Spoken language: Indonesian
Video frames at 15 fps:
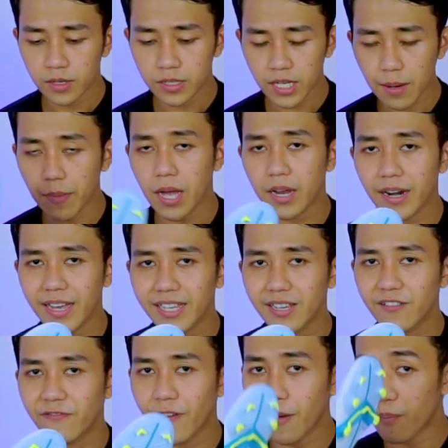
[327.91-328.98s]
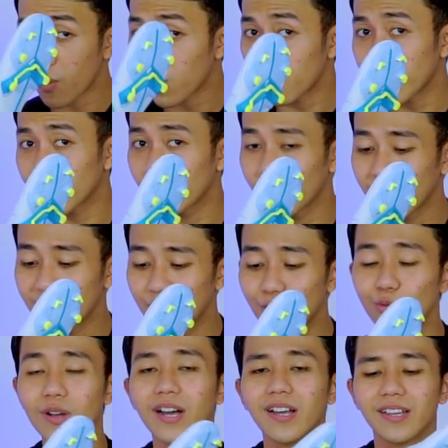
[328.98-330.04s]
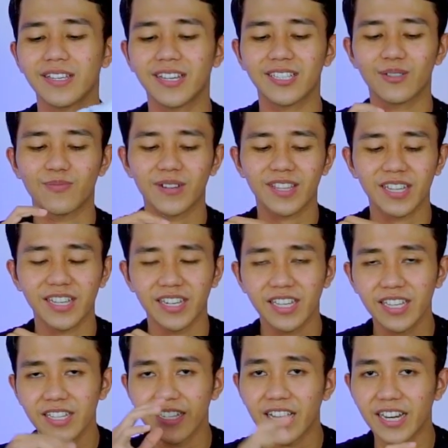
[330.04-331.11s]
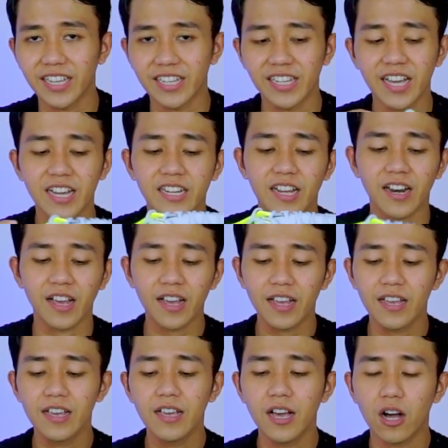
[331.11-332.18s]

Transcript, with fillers: sama Nike Vapor 14 juga yang seperti ini dan ini adalah